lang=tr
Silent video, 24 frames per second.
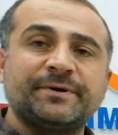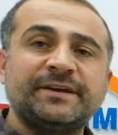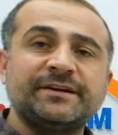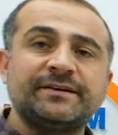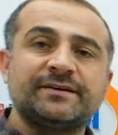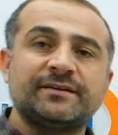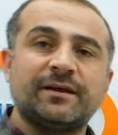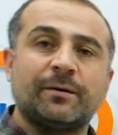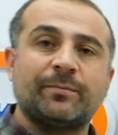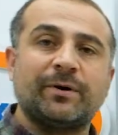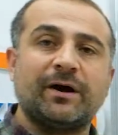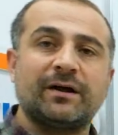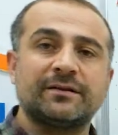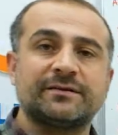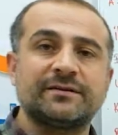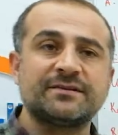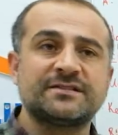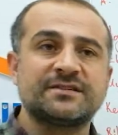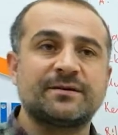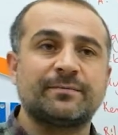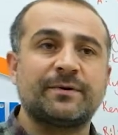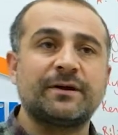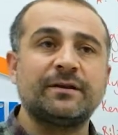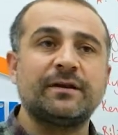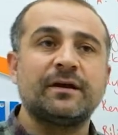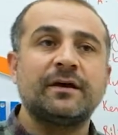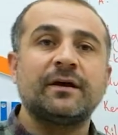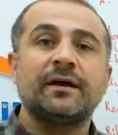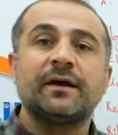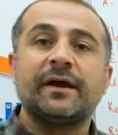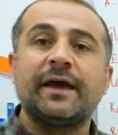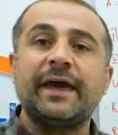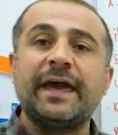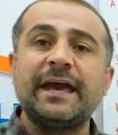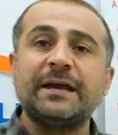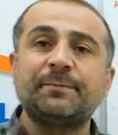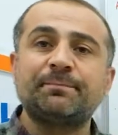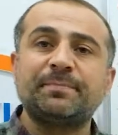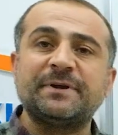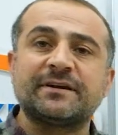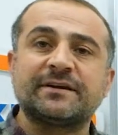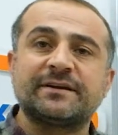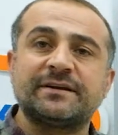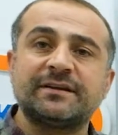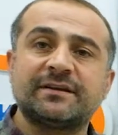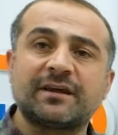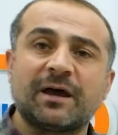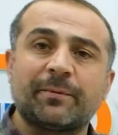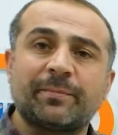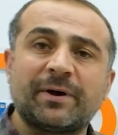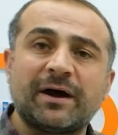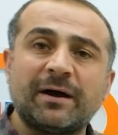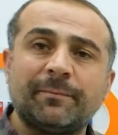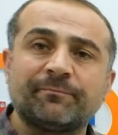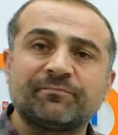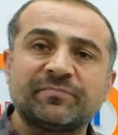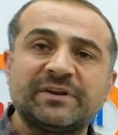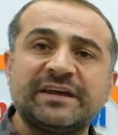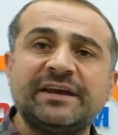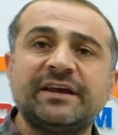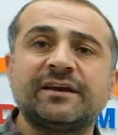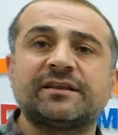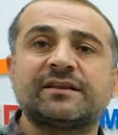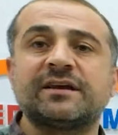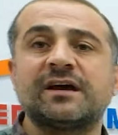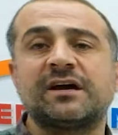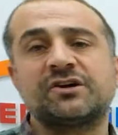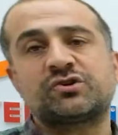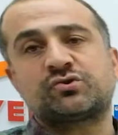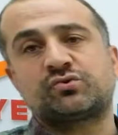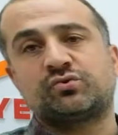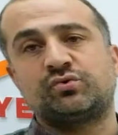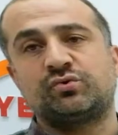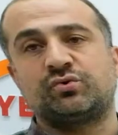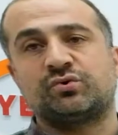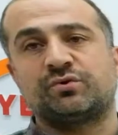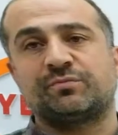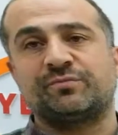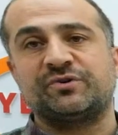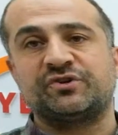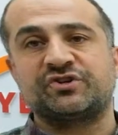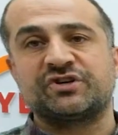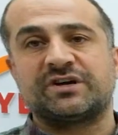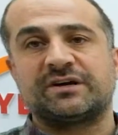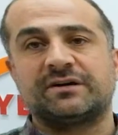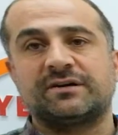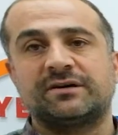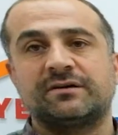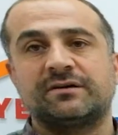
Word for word: bir kitap aldığınız zaman ek bir kitaba ihtiyaç duyurmayacak.